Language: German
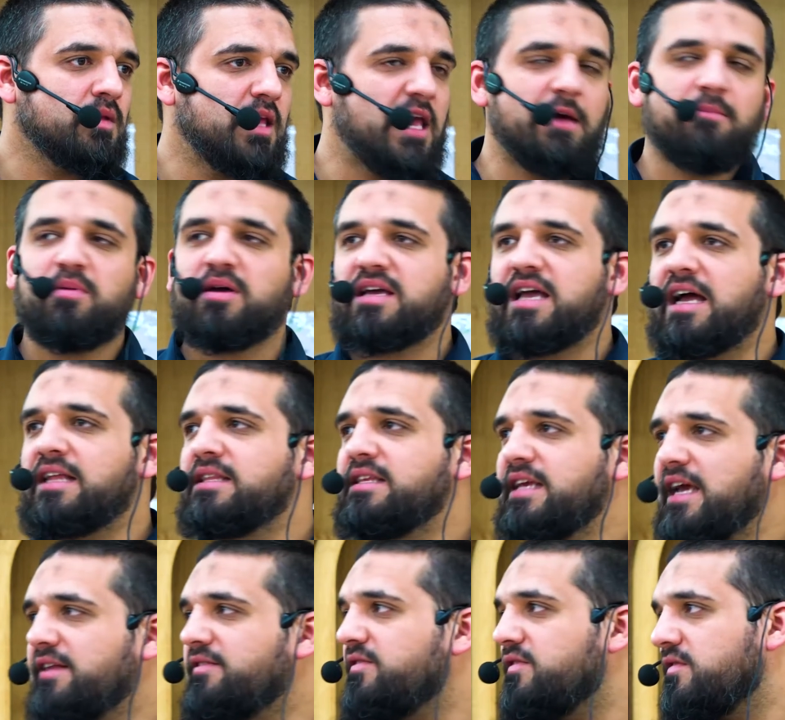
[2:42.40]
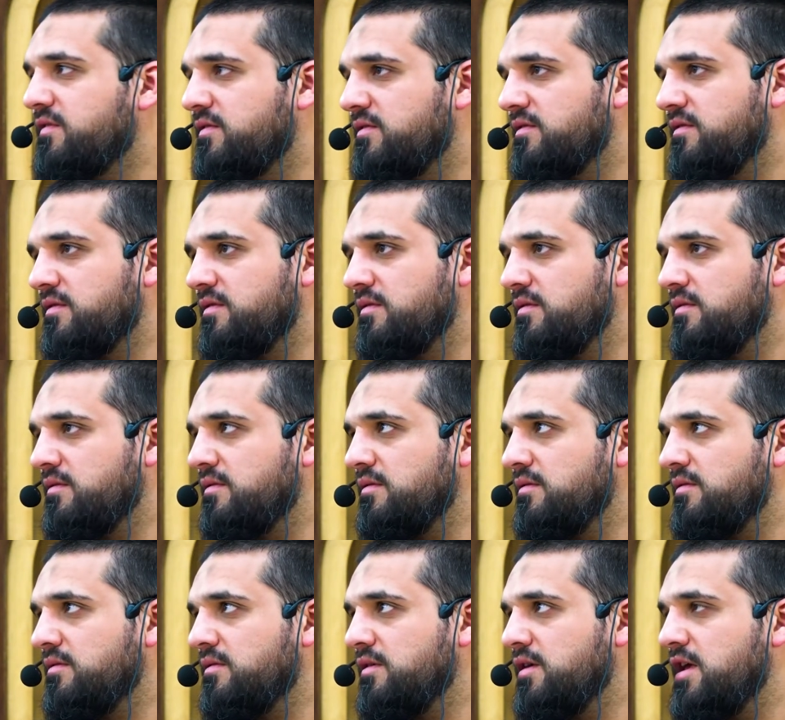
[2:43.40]
er begann jetzt
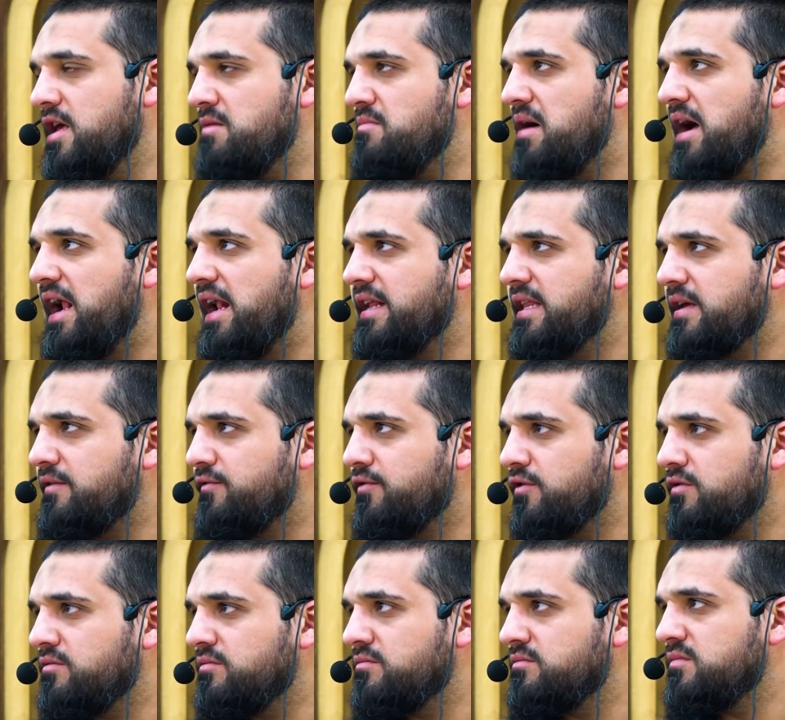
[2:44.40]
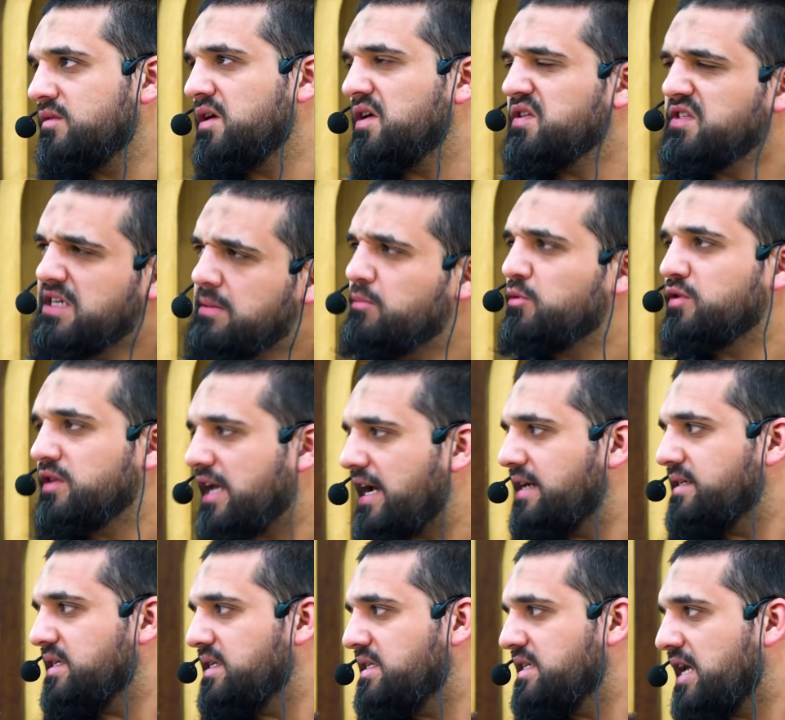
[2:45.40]
im Alter von
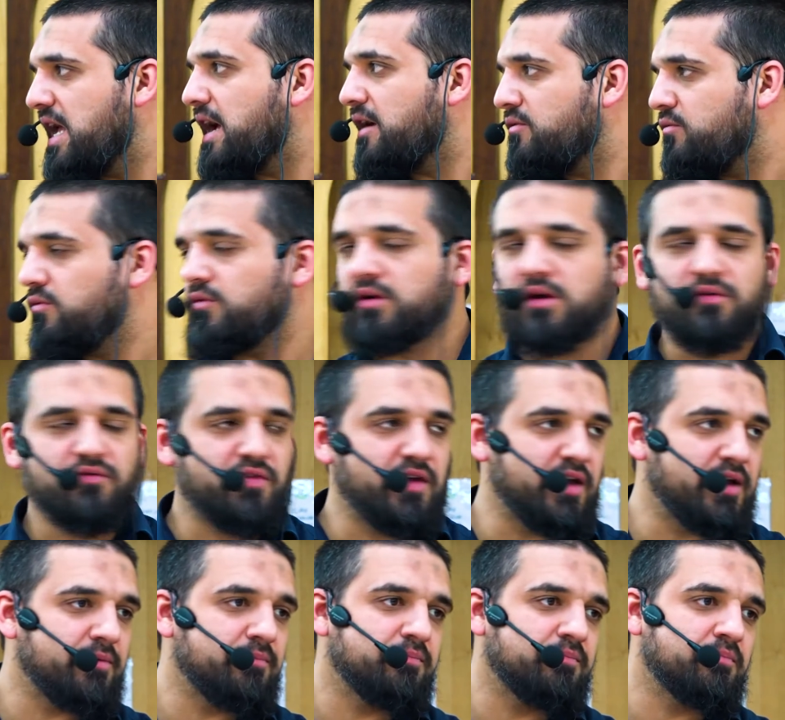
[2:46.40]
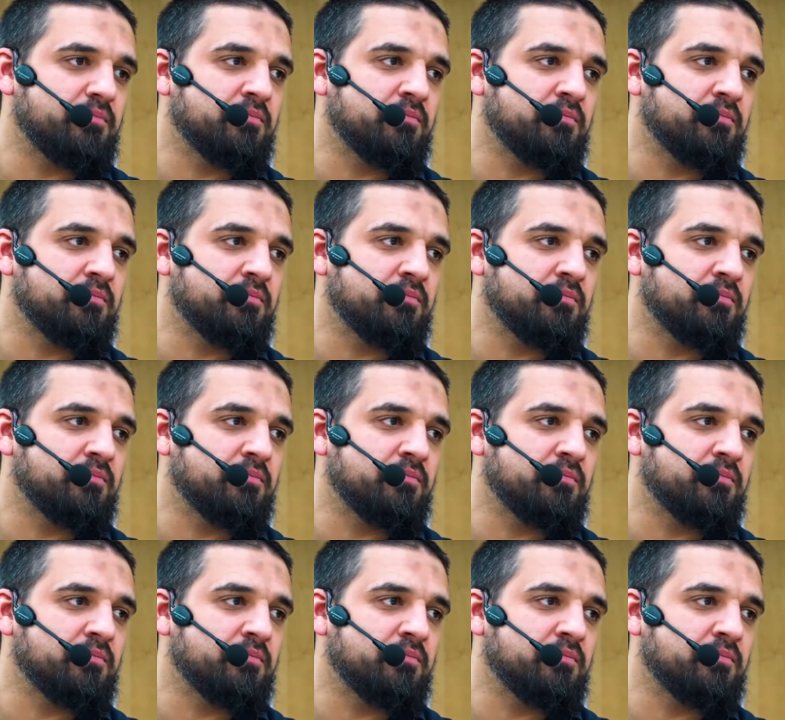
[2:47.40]
37 Jahren ungefähr,